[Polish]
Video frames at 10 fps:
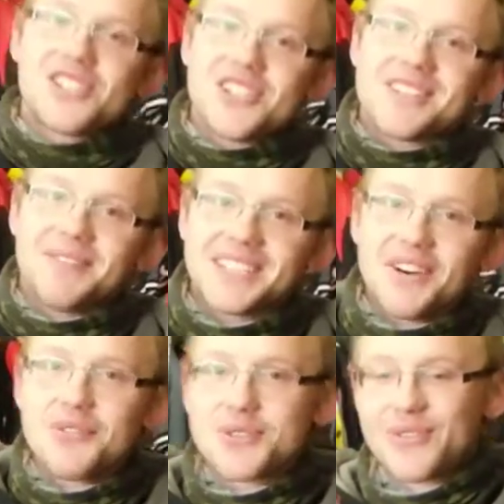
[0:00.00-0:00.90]
Cześć, jestem
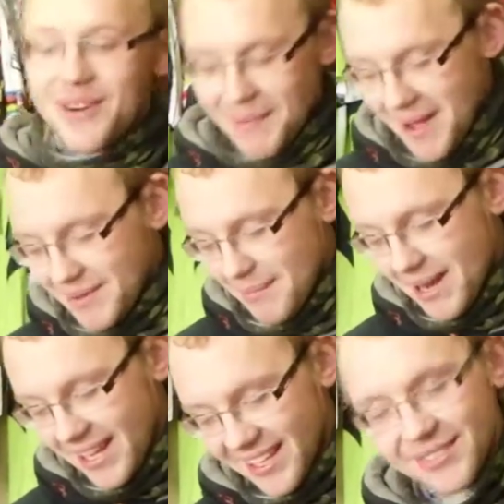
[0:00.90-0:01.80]
Mateusz, firma
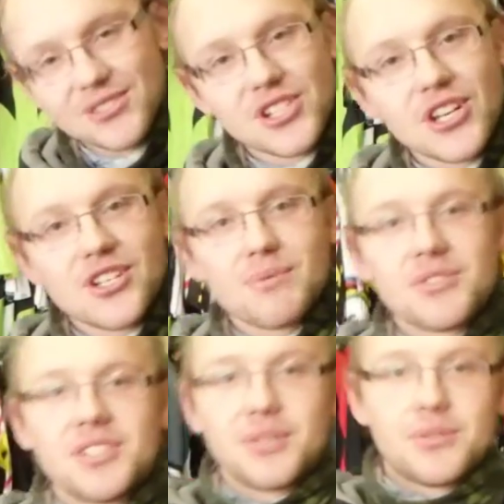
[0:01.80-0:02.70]
Bike. W dzisiejszym
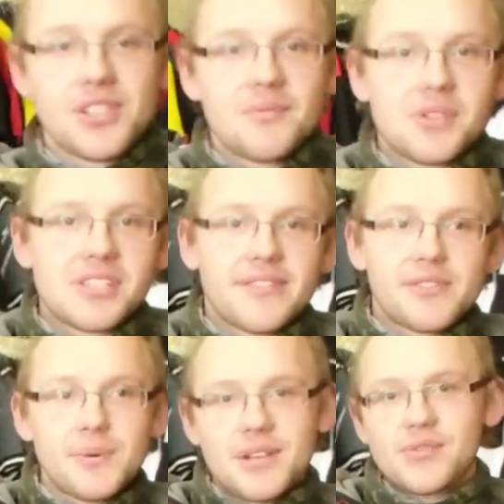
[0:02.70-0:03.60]
odcinku chciałem
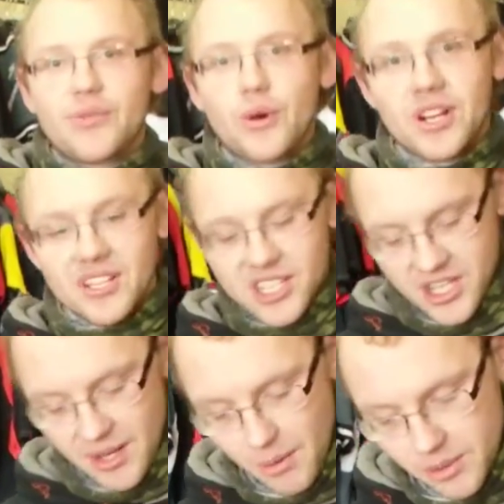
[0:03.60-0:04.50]
przedstawić Państwu ochraniacze na